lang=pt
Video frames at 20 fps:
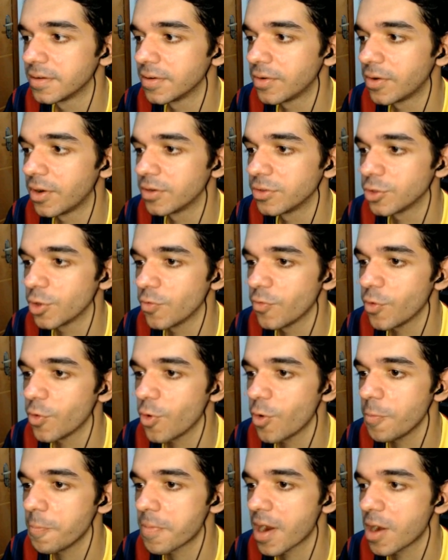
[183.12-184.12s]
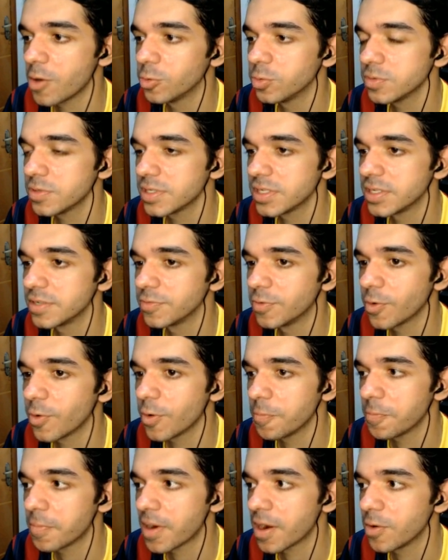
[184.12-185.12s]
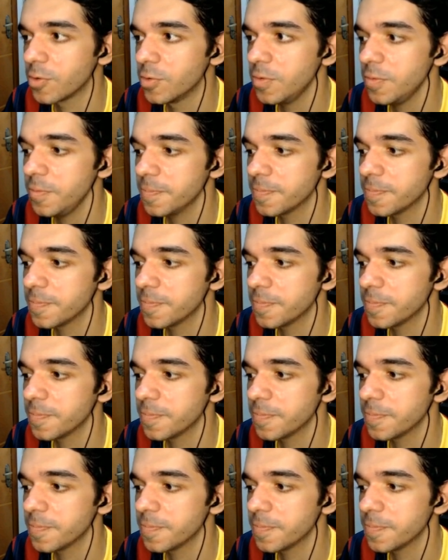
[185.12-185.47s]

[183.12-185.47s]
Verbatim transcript: Ó, então vou comprar um sim, vou comprar um.